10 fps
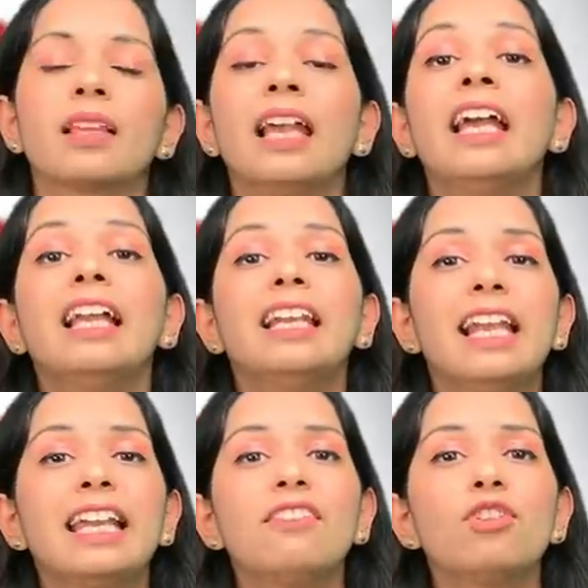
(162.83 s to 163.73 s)
है
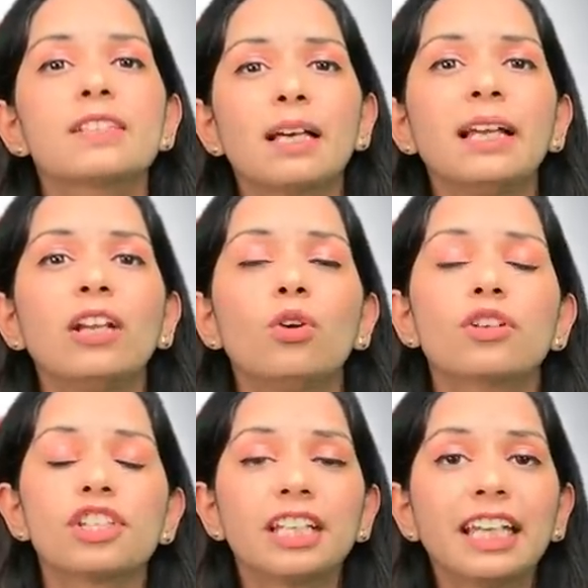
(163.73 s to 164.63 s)
लेकिन वो सभी लोग
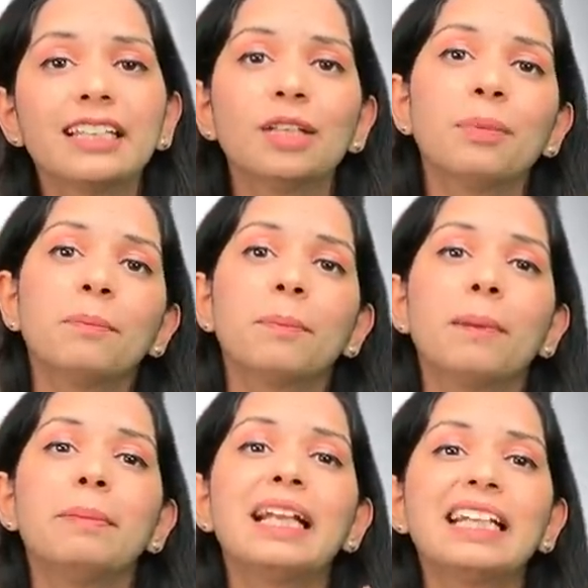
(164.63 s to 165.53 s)
जिनकी दिन भर
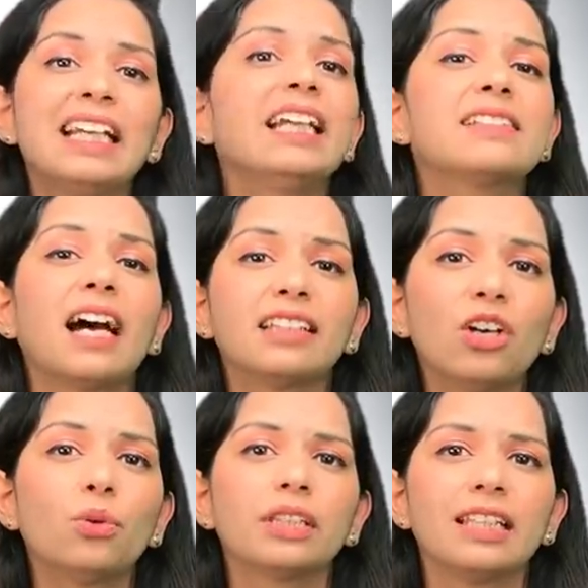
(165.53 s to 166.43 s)
पब्लिक डीलिंग ज़्यादा
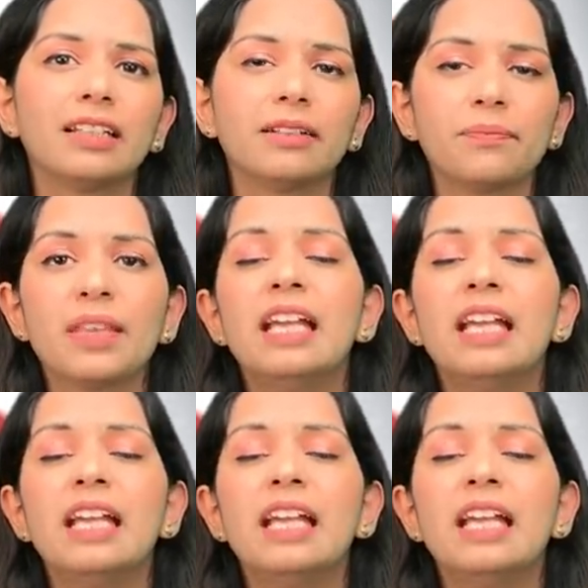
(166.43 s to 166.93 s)
होती है